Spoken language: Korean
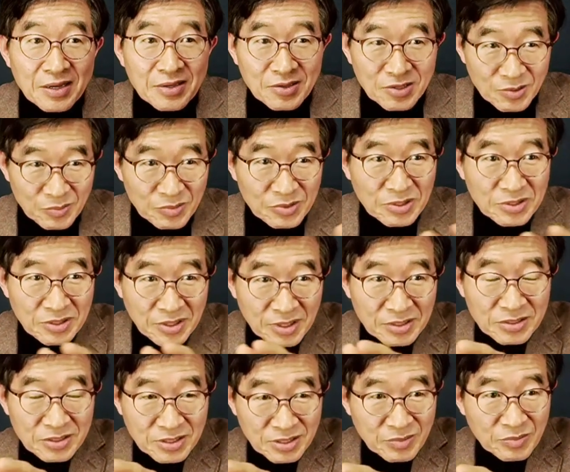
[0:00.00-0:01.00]
여러분들
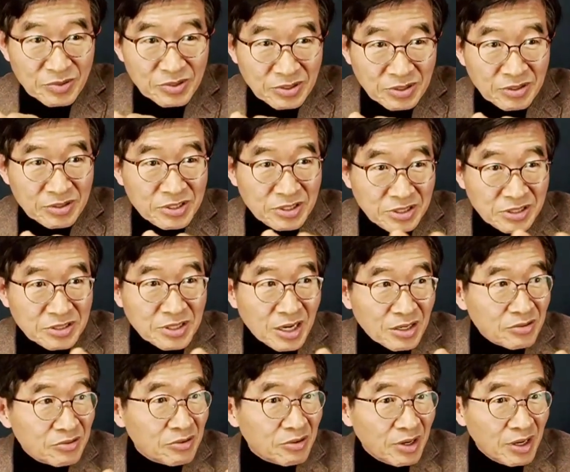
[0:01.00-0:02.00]
지금 그
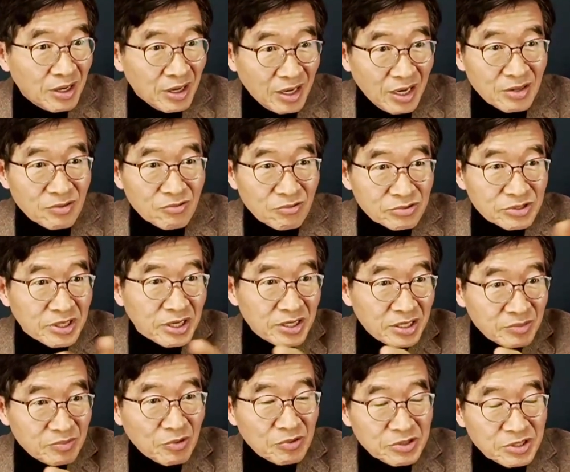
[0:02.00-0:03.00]
시각으로 한국
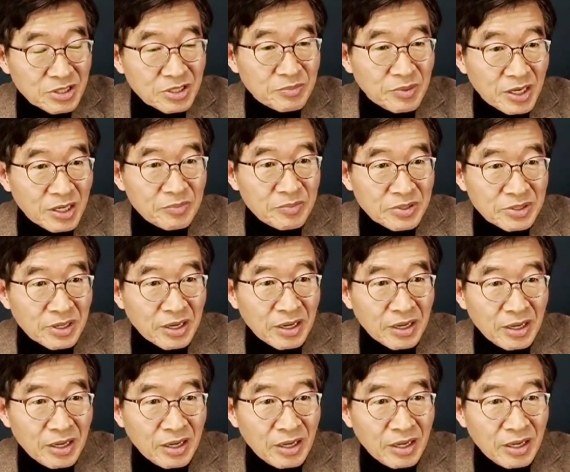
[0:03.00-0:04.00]
사회를 보시기 바랍니다.
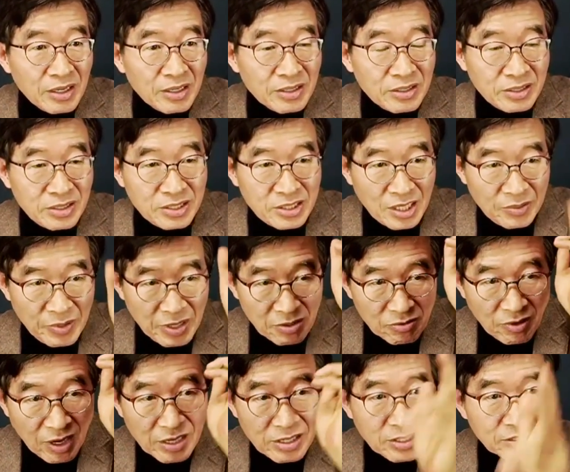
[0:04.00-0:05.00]

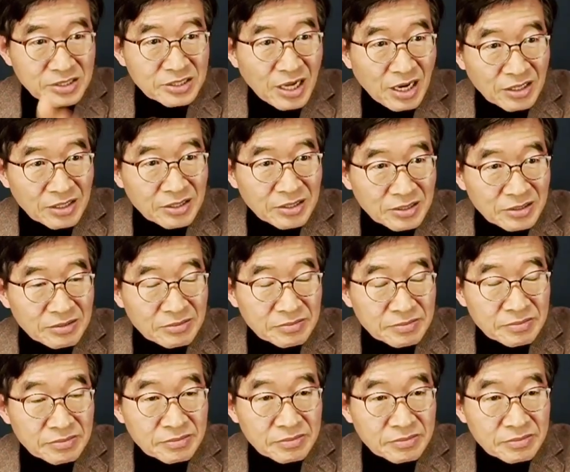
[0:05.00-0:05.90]
이재명 관련 사건